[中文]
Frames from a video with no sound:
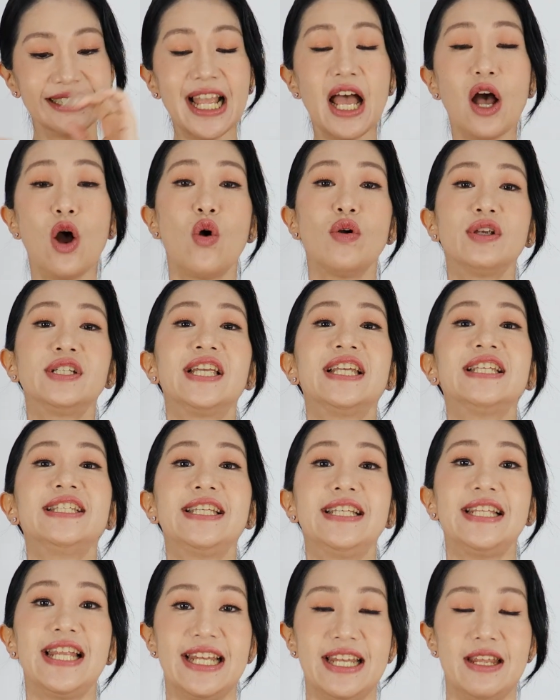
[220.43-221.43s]
那红参
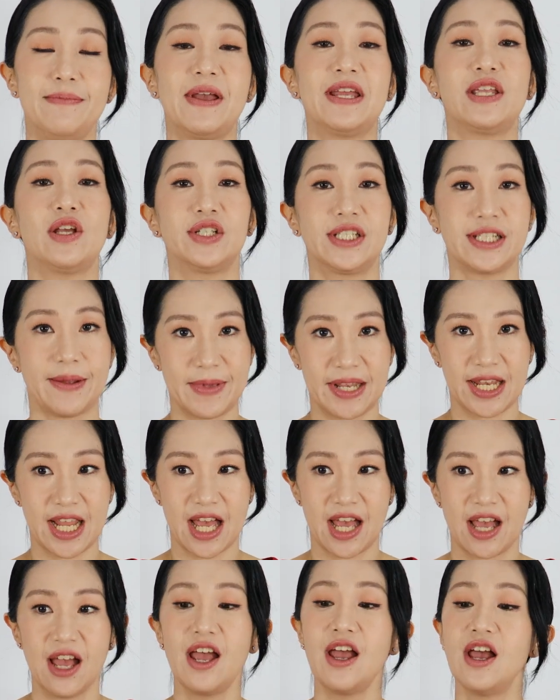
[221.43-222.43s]
系列里面有什么
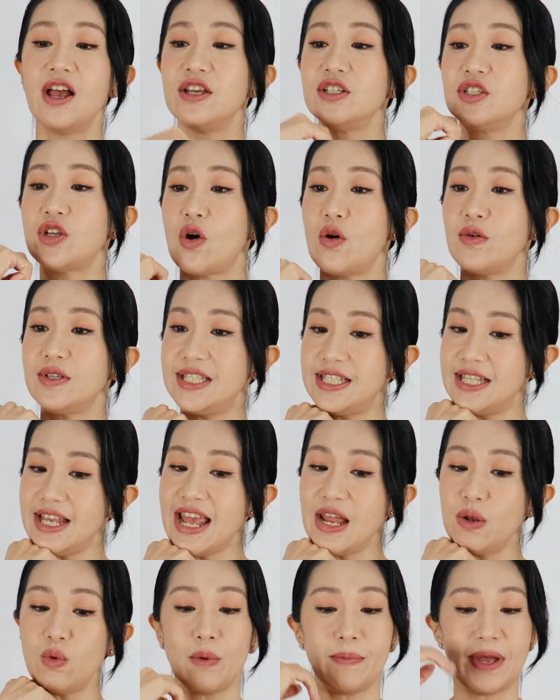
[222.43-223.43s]
呢？首
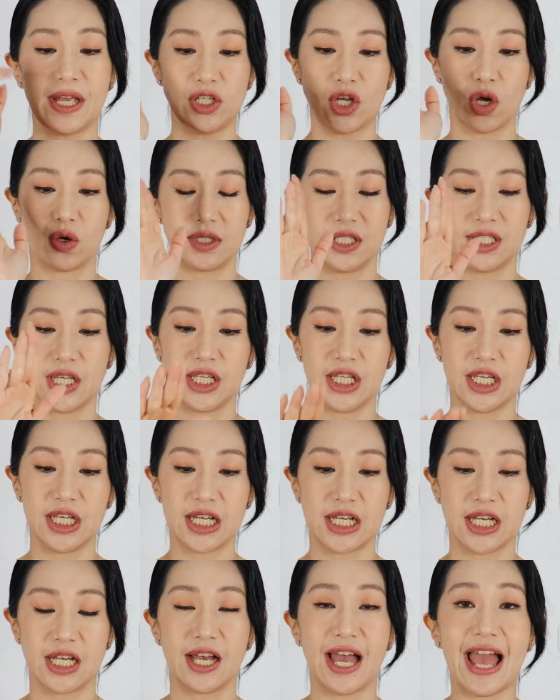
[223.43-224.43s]
先我们有这一
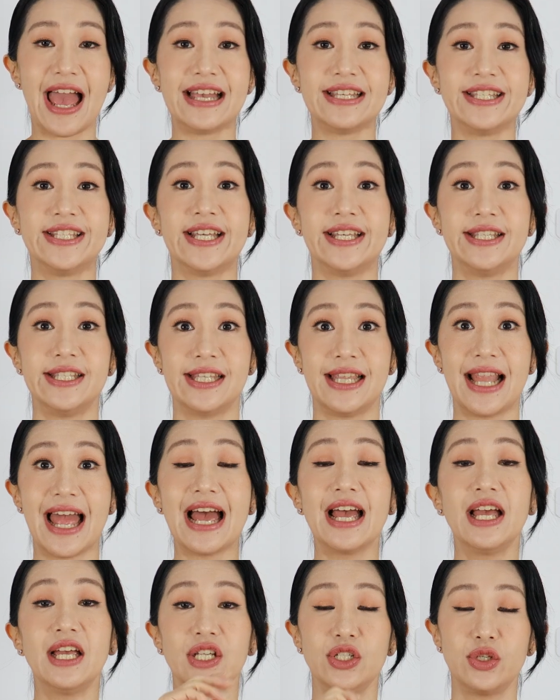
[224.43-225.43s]
个 essence
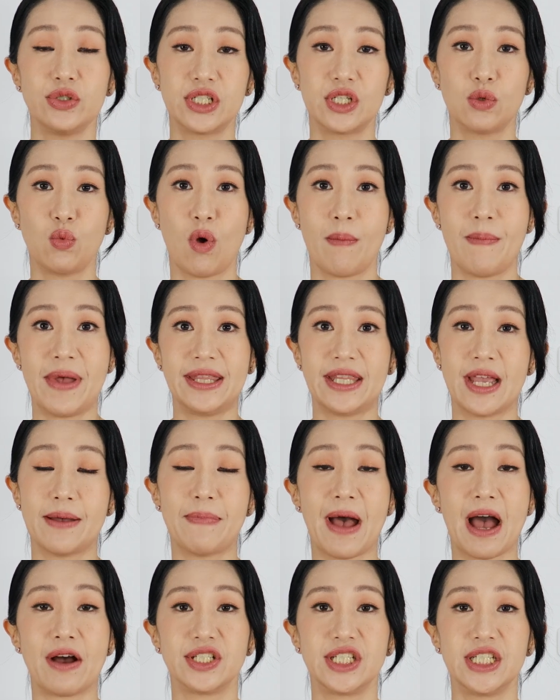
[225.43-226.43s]
啦，就是我们的
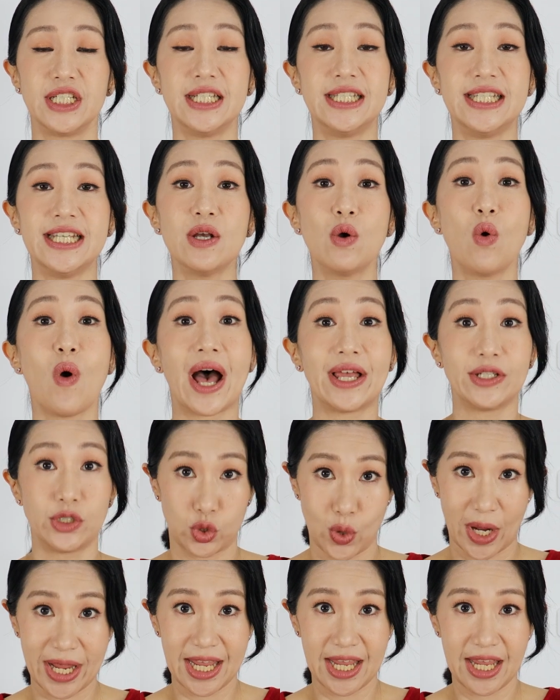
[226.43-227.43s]
保湿精华
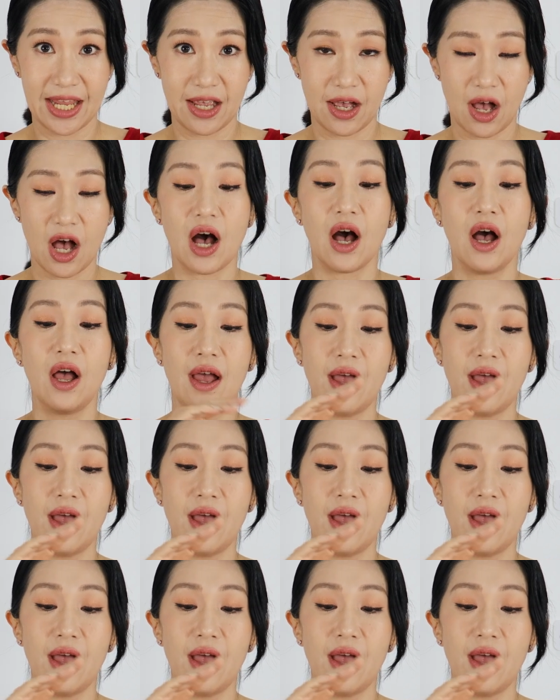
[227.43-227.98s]
水啊。